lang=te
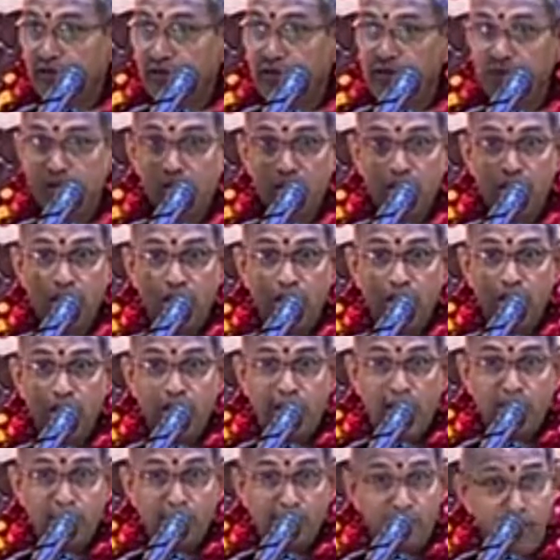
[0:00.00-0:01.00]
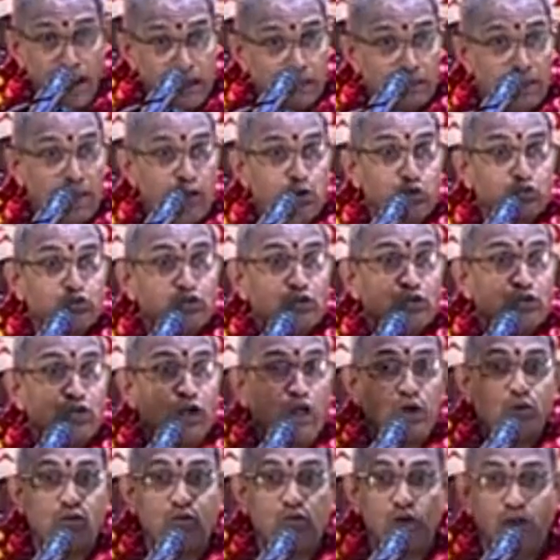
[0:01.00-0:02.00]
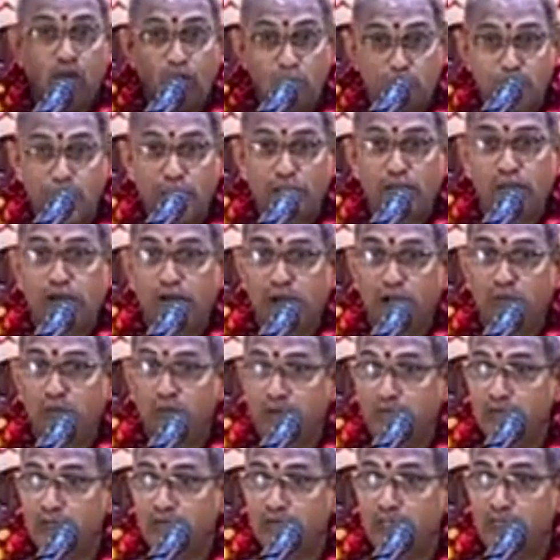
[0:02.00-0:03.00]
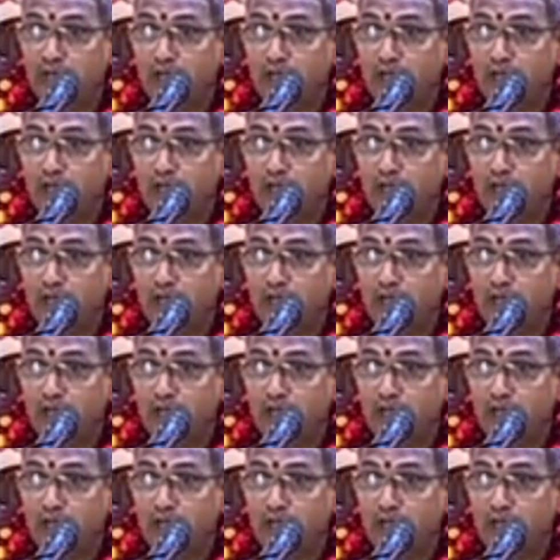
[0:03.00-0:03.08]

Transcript: విని విని అది పాటలా వస్తుంది నాకు కూడా నాకు పాటలు రాకపోయినా